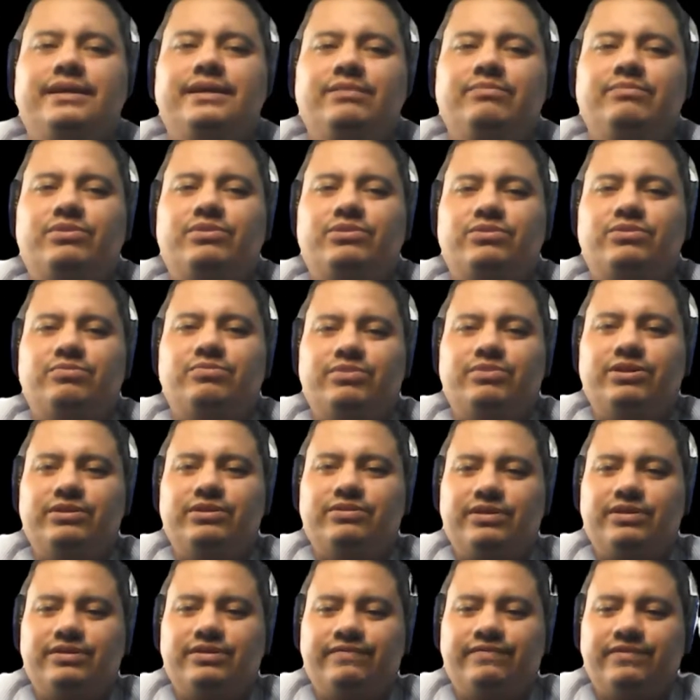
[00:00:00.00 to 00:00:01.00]
y por
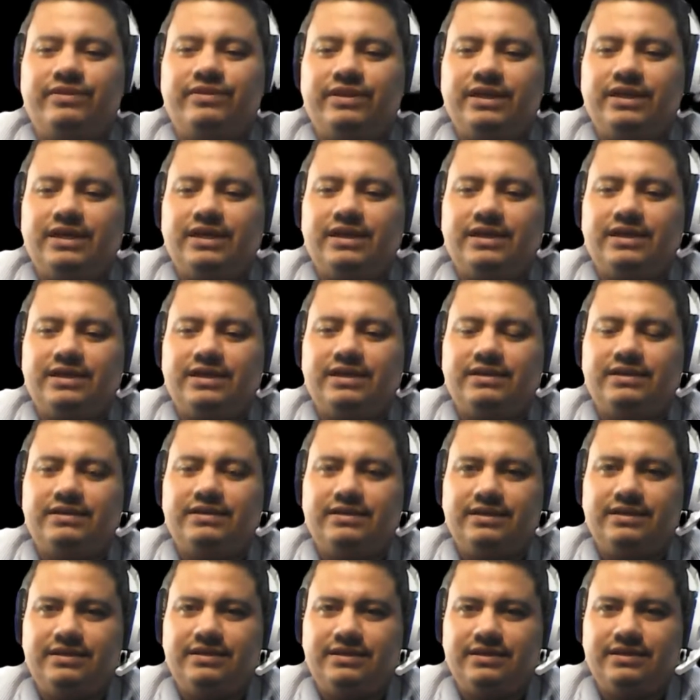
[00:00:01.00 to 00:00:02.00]
supuesto disfrutar la
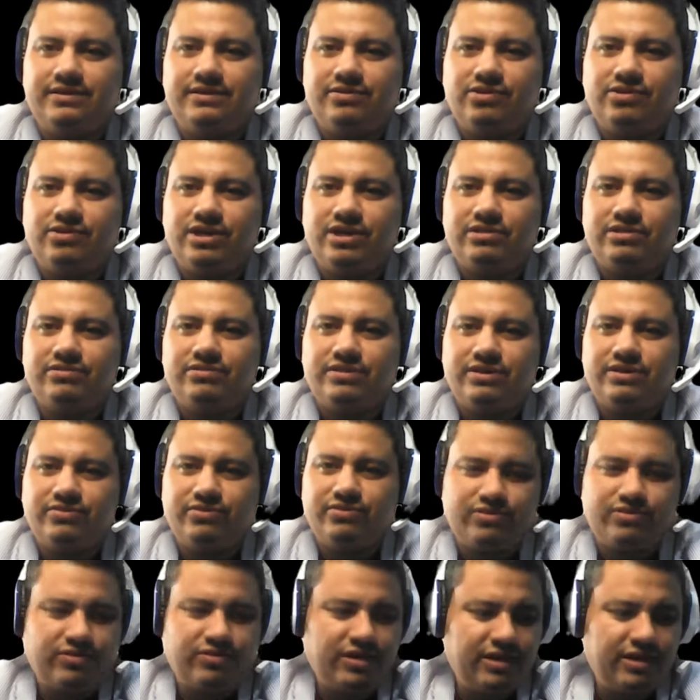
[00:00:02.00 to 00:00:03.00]
clase de ahora, son las
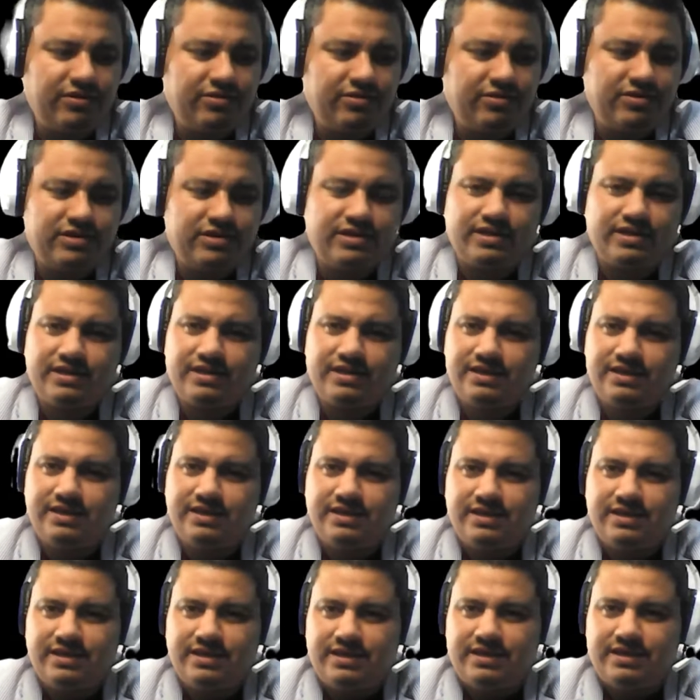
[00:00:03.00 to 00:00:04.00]
8 de la noche.
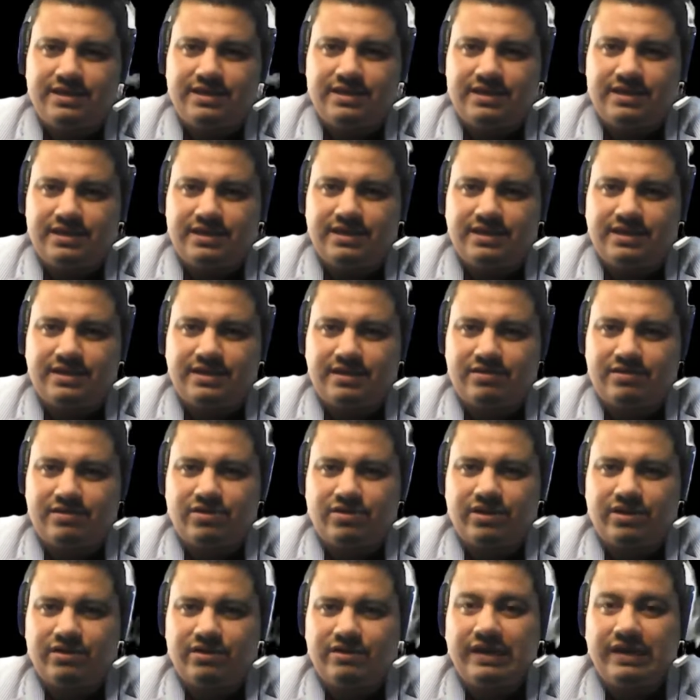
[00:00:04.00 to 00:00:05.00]
El
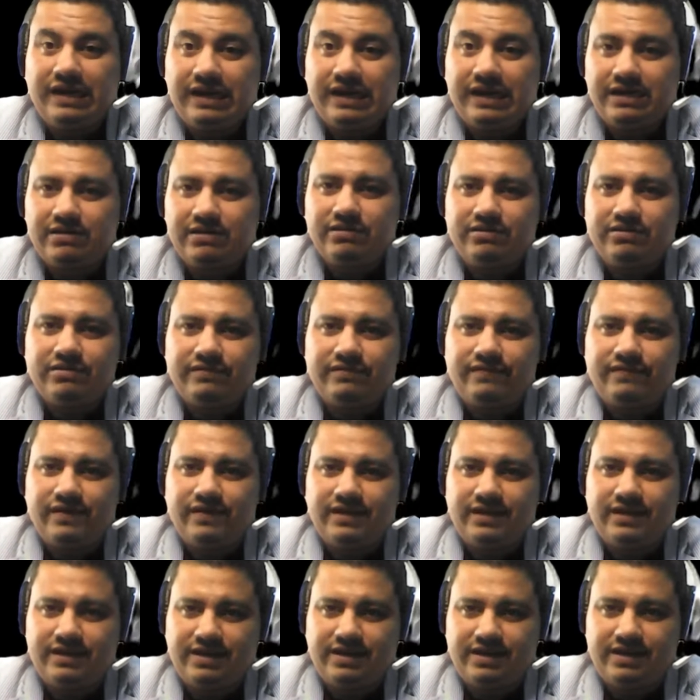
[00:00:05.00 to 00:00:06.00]
recorrido es largo, nos
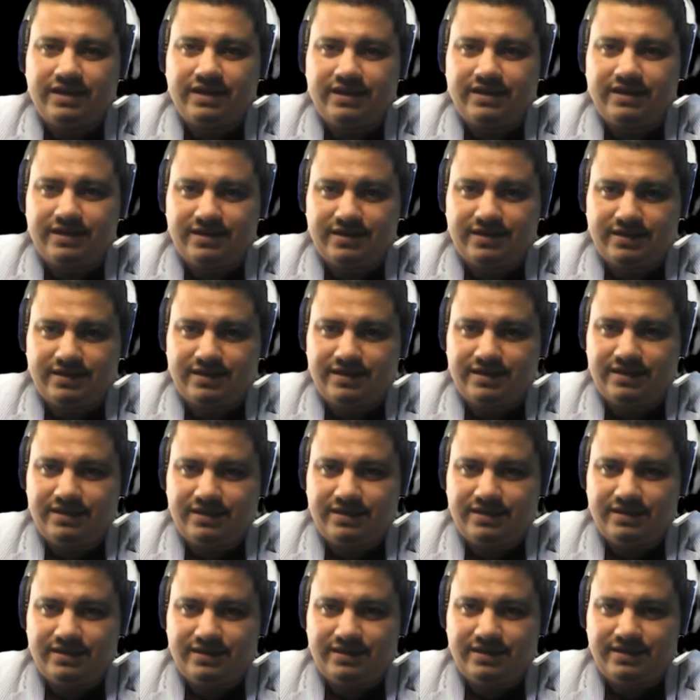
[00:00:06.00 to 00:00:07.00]
faltan
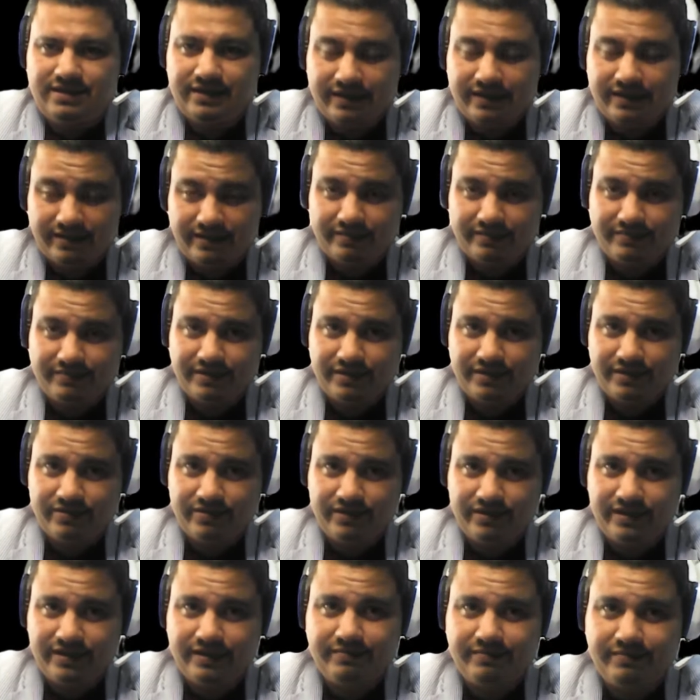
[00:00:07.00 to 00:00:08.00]
eh, trece 13
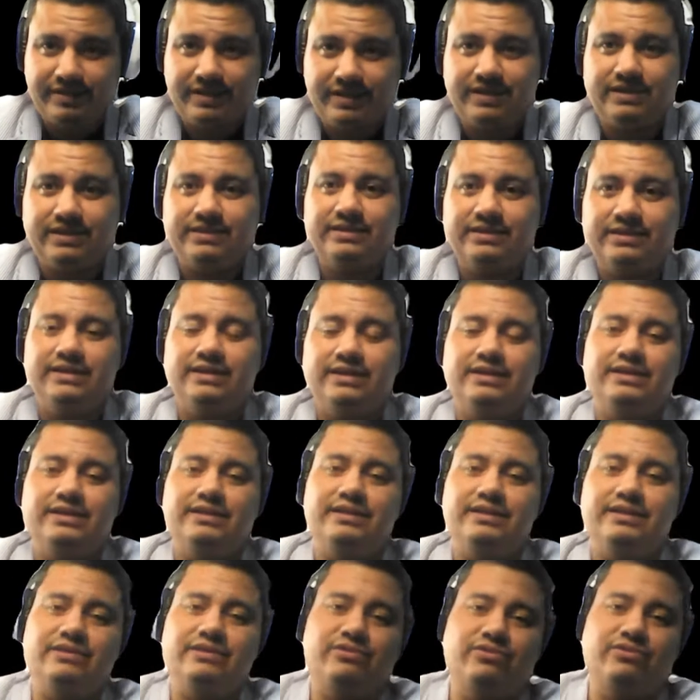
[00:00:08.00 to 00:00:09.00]
personas, apenas
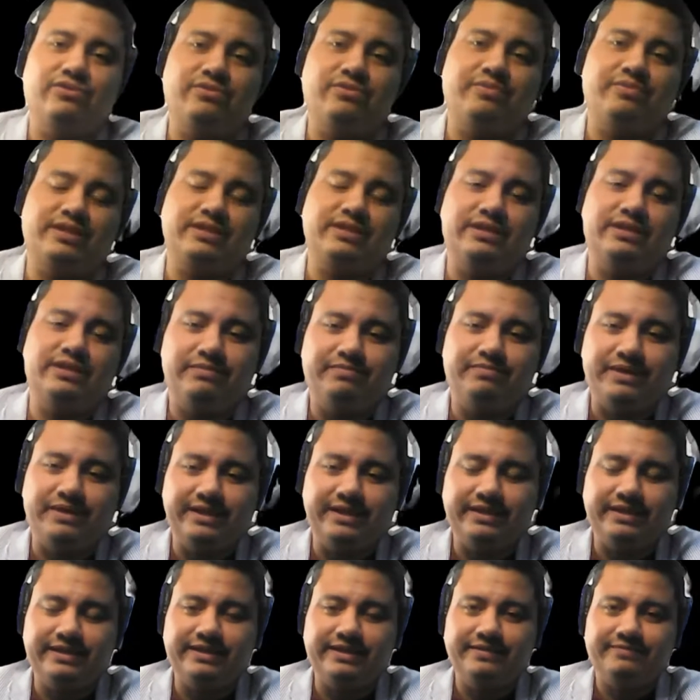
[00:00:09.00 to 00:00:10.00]
tengo dos
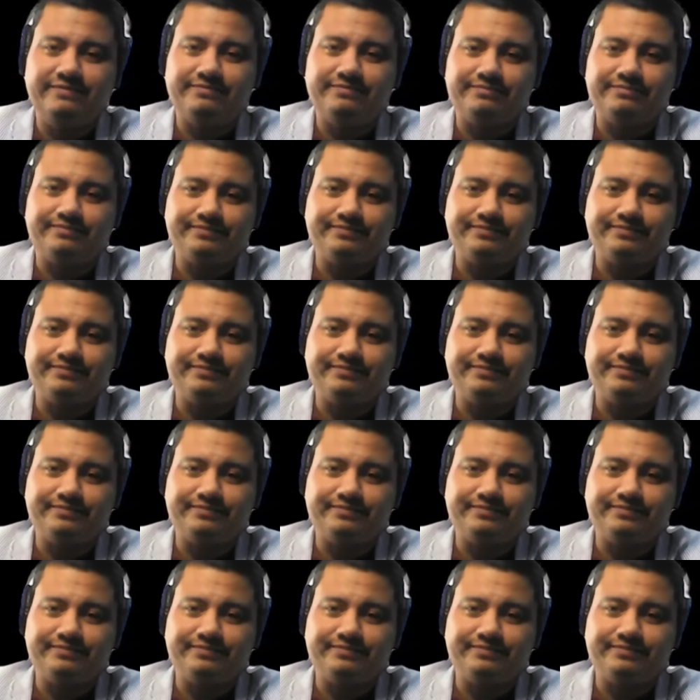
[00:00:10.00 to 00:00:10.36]
participantes,